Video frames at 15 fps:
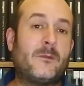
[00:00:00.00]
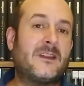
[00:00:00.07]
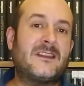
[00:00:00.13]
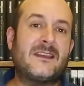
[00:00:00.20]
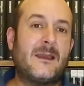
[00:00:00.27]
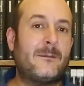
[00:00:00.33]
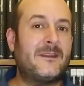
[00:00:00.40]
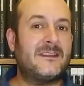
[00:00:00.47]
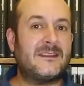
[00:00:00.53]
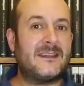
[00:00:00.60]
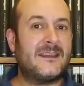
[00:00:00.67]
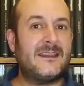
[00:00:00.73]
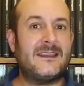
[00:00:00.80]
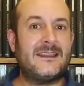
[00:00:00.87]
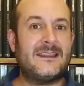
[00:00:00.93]

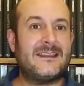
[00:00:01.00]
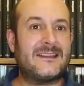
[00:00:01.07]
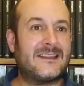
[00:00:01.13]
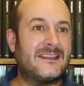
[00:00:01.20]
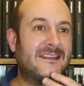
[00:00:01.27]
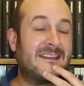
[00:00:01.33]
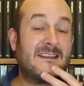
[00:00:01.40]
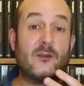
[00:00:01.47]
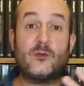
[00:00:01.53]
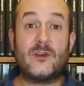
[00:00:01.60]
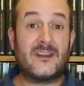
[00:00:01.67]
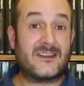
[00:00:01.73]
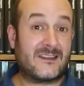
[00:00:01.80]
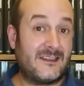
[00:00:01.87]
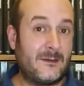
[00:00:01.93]
básicamente eh, se trata de
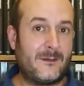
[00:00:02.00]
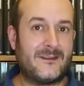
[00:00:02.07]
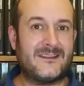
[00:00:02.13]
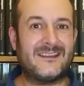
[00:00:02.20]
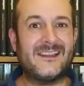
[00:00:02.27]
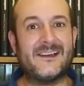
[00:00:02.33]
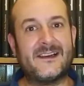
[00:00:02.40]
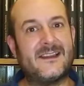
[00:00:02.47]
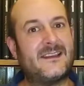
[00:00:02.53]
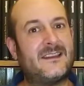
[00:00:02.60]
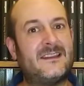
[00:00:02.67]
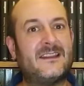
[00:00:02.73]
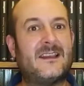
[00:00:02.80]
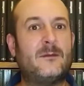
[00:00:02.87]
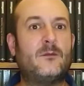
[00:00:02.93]
una escriba en Terra que,
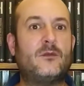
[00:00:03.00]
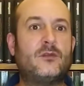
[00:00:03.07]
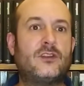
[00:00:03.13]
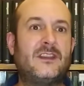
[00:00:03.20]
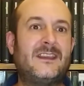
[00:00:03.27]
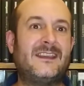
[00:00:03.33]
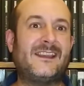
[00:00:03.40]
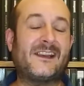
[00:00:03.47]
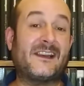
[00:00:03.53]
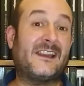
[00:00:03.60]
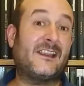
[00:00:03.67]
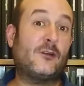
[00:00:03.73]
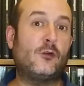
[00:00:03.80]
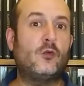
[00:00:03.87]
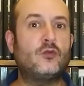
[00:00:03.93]
digamos, que
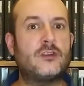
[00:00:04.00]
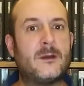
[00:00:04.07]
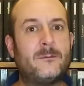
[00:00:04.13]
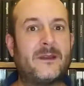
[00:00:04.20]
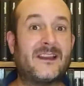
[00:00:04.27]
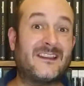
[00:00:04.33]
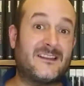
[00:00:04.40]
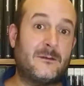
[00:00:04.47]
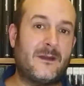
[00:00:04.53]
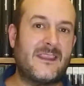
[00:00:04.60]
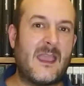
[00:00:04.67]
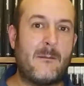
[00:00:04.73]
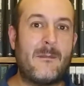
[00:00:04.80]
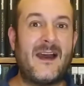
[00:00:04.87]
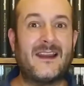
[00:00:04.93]
reclutan para que se
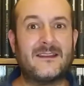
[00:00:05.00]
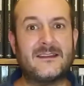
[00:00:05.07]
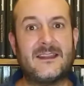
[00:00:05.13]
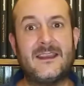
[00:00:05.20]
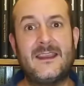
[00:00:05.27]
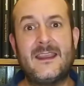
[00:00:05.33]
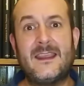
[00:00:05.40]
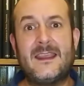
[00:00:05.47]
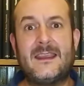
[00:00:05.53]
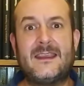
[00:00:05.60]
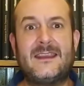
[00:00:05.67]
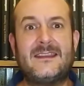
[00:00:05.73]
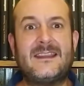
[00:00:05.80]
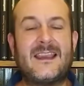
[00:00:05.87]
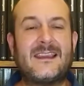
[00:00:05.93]
vaya a Marte,
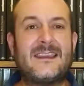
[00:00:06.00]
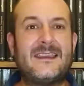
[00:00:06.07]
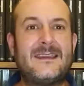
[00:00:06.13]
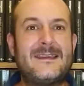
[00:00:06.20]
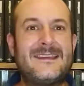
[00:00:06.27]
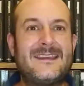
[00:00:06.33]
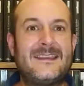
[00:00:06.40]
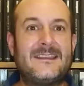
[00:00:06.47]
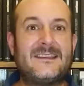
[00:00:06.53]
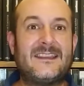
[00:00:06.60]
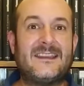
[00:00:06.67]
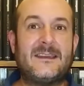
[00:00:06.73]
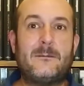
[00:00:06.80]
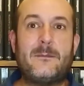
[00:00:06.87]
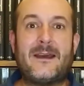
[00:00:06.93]
ella que eh, tiene